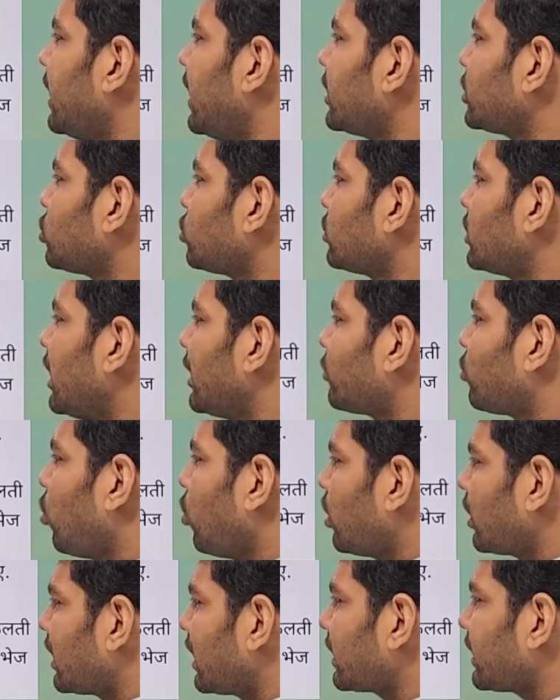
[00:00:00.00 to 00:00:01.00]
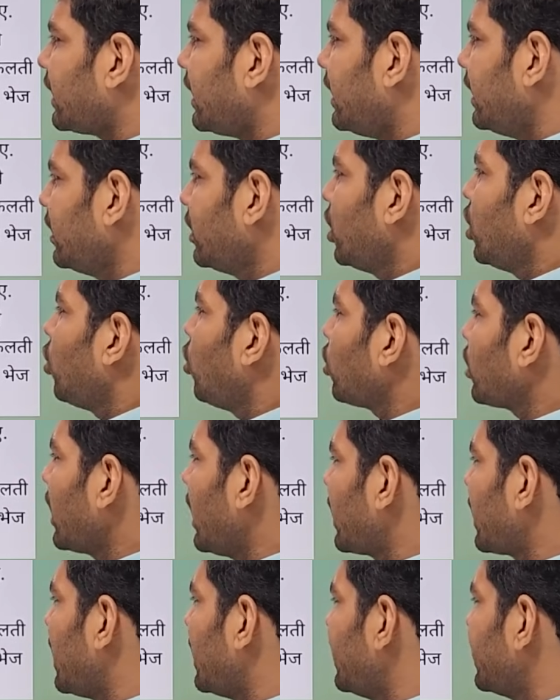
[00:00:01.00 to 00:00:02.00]
है तो दिल खोल करके और
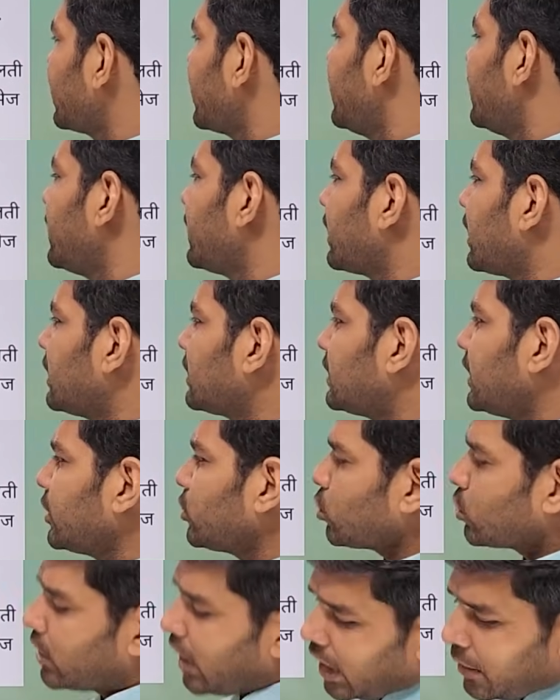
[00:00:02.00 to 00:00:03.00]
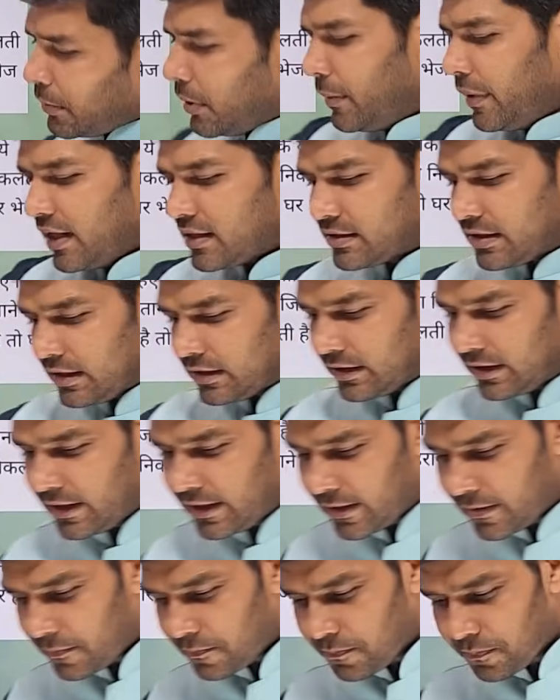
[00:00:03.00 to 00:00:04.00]
हराने के लिए निकलती है तो घर भी भेज देती
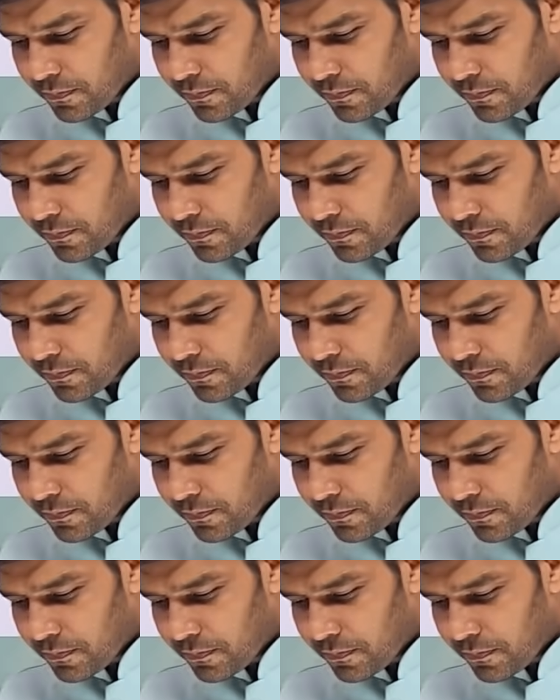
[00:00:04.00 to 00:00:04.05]
है